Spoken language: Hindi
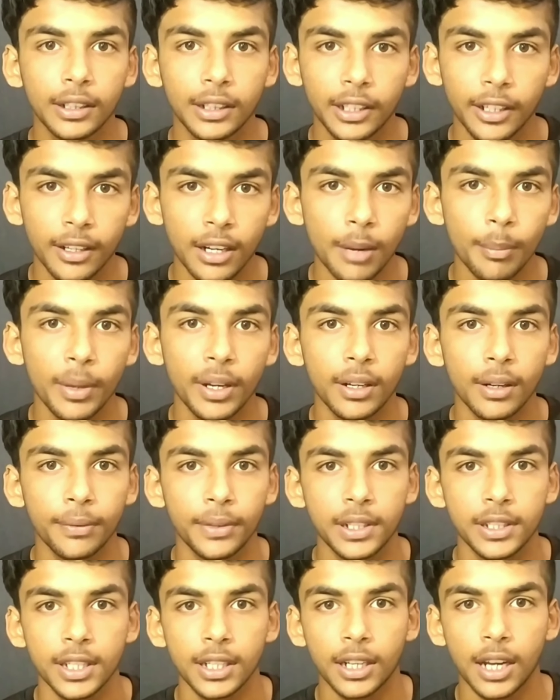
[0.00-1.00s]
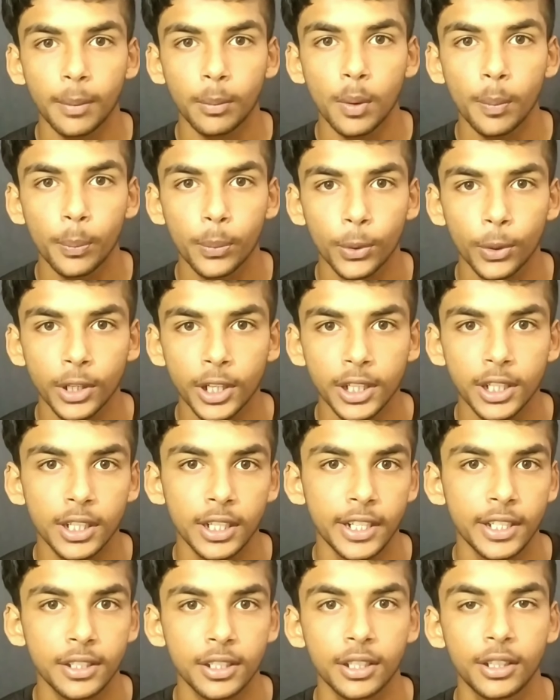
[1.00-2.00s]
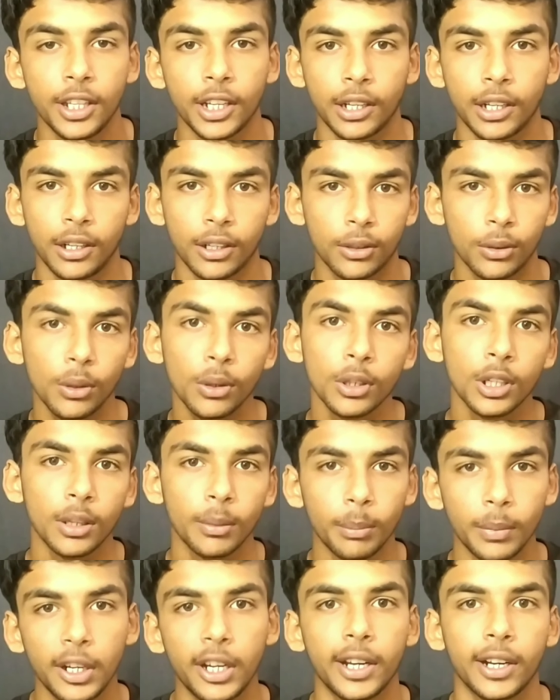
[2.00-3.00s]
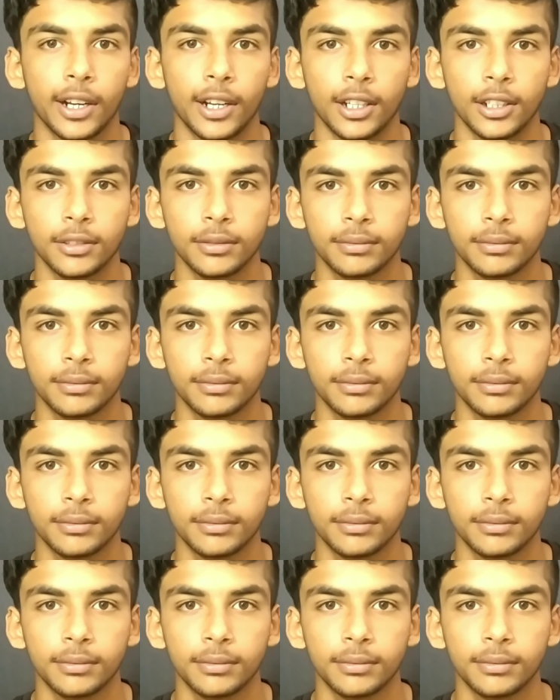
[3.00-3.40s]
तेरह मेगापिक्सल का आपको प्रोटेक्ट लेंस देखने को मिलेगा